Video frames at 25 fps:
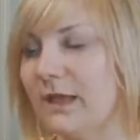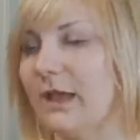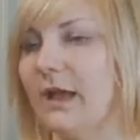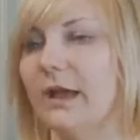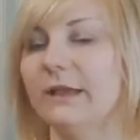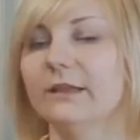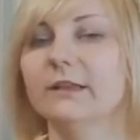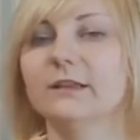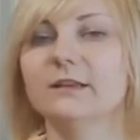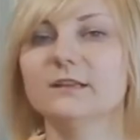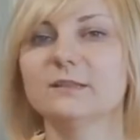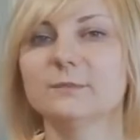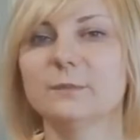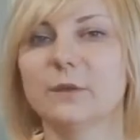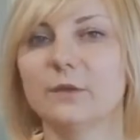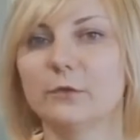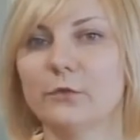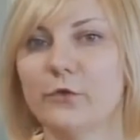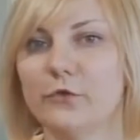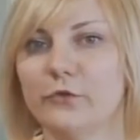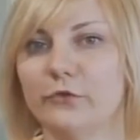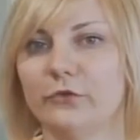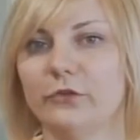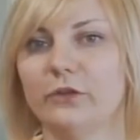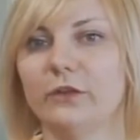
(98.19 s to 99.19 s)
Они
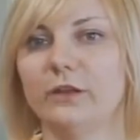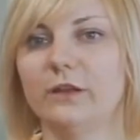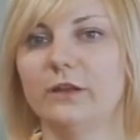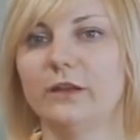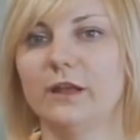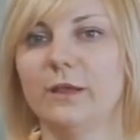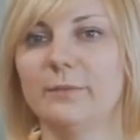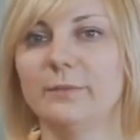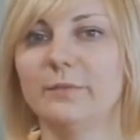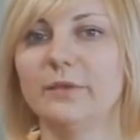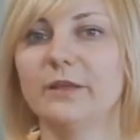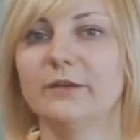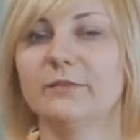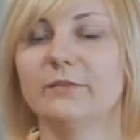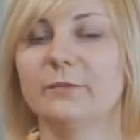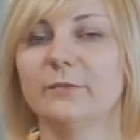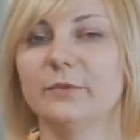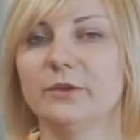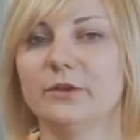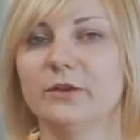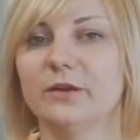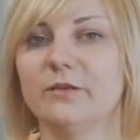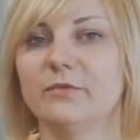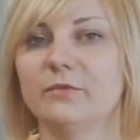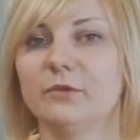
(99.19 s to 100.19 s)
расположены на первой
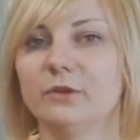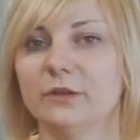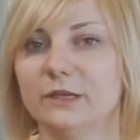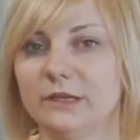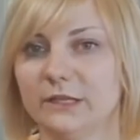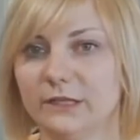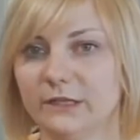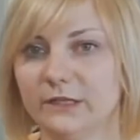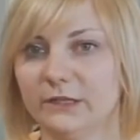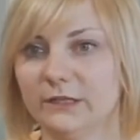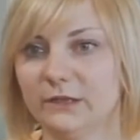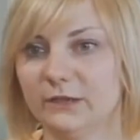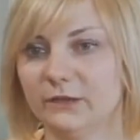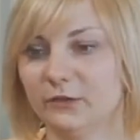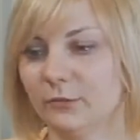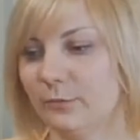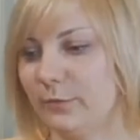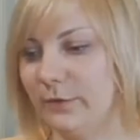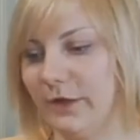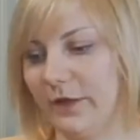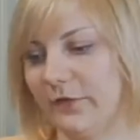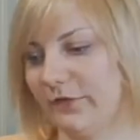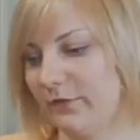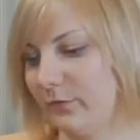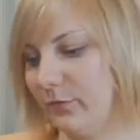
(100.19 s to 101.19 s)
береговой линии, до
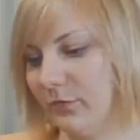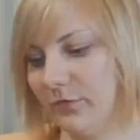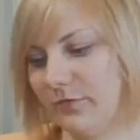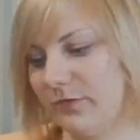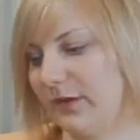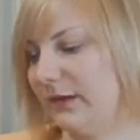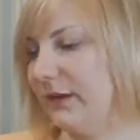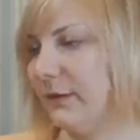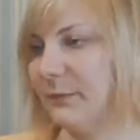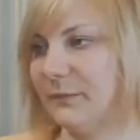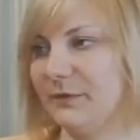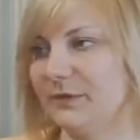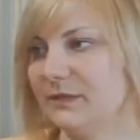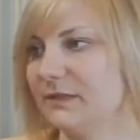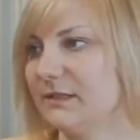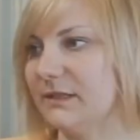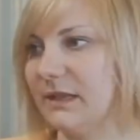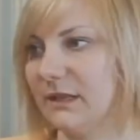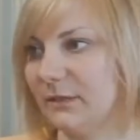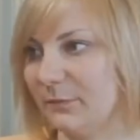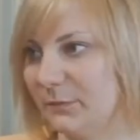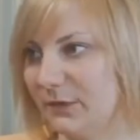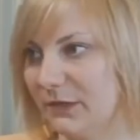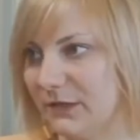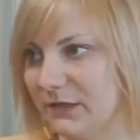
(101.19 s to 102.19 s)
пляжа буквально
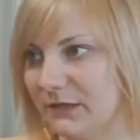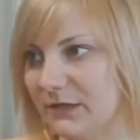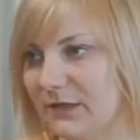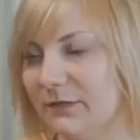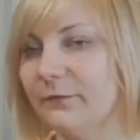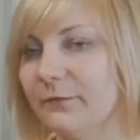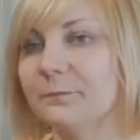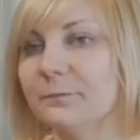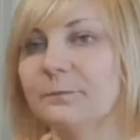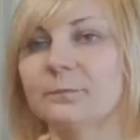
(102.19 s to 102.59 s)
50 метров.